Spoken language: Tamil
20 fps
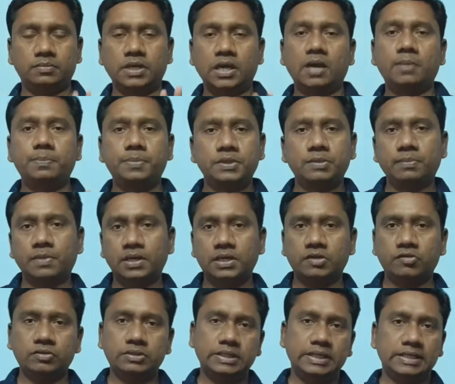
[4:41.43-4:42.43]
நாற்பது
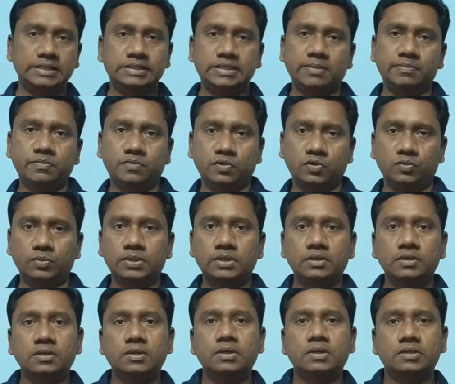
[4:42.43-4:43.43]
மார்க் வந்து எக்ஸாம் வரும்
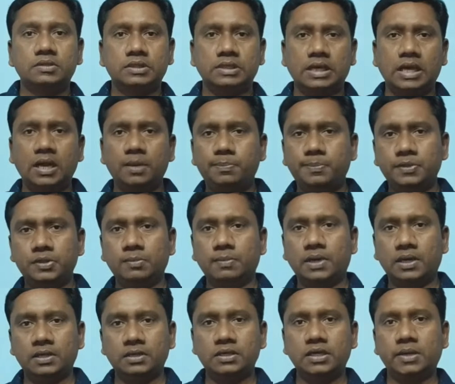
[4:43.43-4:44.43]
ஸோ நாற்பது
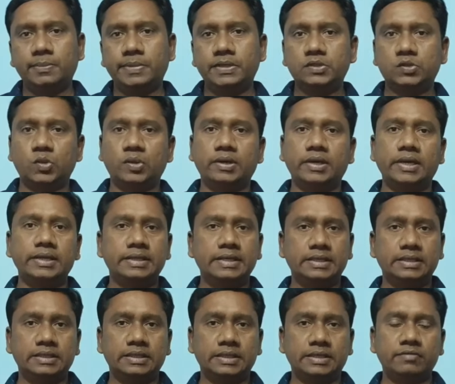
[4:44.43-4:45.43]
மார்க் அப்படின்னு சொன்னீங்கன்னா
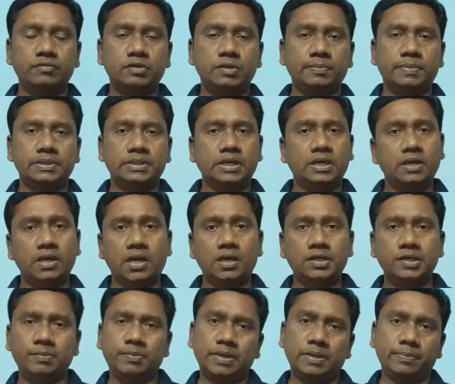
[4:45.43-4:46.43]
கிட்டத்தட்ட வந்து பார்த்திங்கன்னா
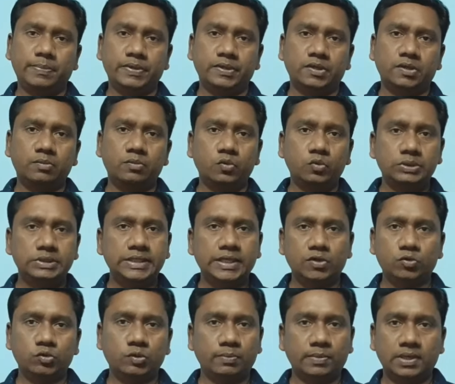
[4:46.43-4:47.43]
நான்கு பேப்பருக்கும் நூற்றி
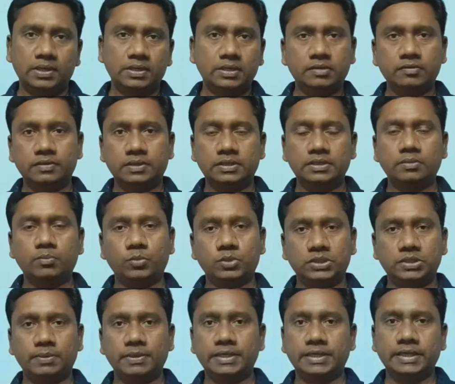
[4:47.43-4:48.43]
அறுபது மார்க் வந்து
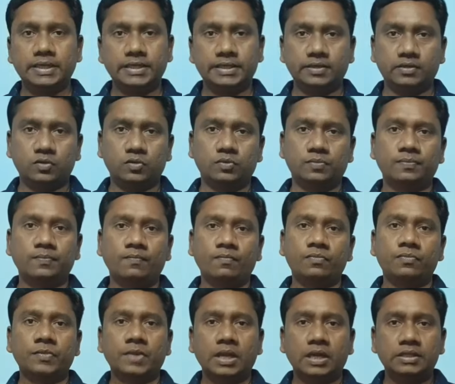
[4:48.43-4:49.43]
மொத்தமாக நீங்கள் எடுக்கணும்
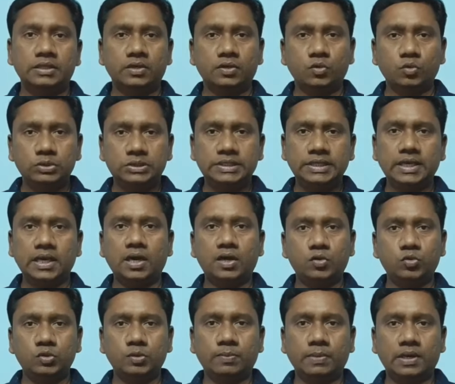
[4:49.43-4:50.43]
இந்த நூற்றி
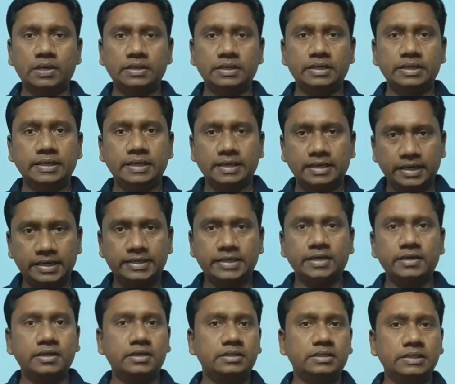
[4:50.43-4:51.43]
அறுபது மார்க் நீங்கள்
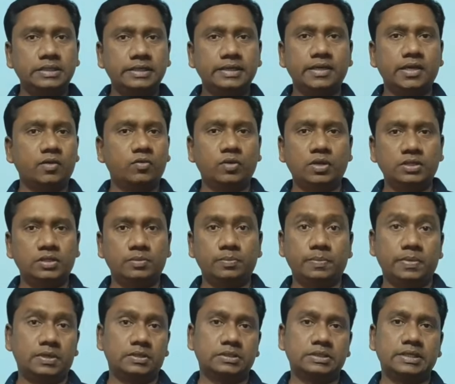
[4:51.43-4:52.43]
கரெக்டாக எடுத்துட்டிங்கன்னா கூட அது
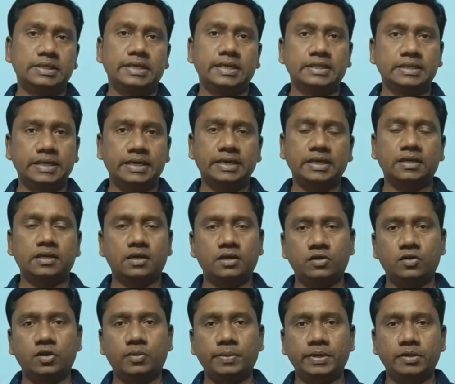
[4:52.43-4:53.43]
பாஸ் கிடையாது என்ன
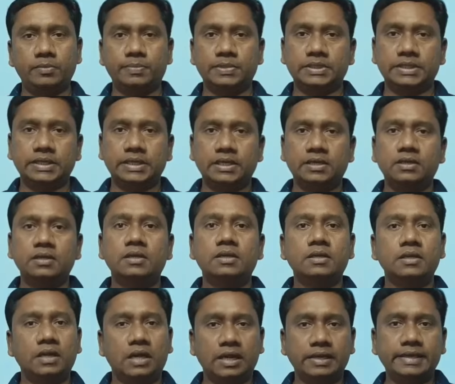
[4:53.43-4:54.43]
காரணம் அப்படின்னு பார்த்தீங்கன்னா
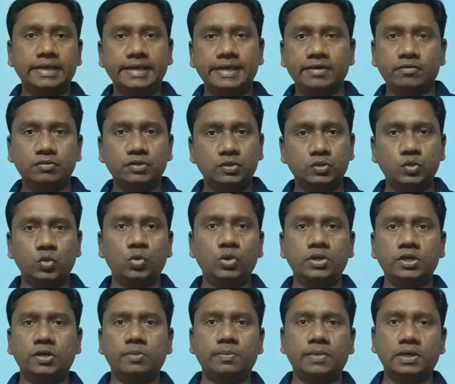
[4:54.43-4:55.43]
அக்ரிகேட் வந்து டூ
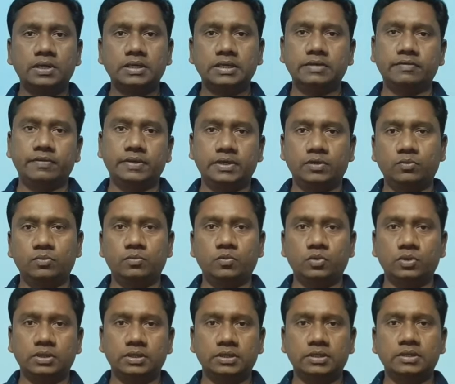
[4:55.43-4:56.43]
ஹண்ட்ரட் மார்க் வேணும்
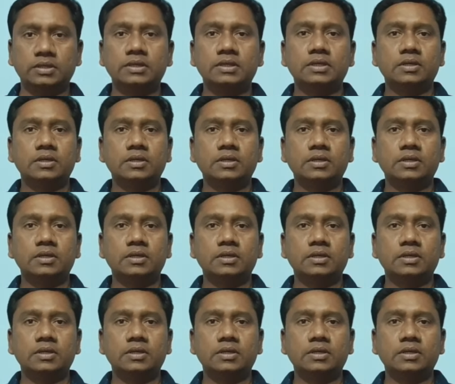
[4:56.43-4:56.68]
உங்களுக்கு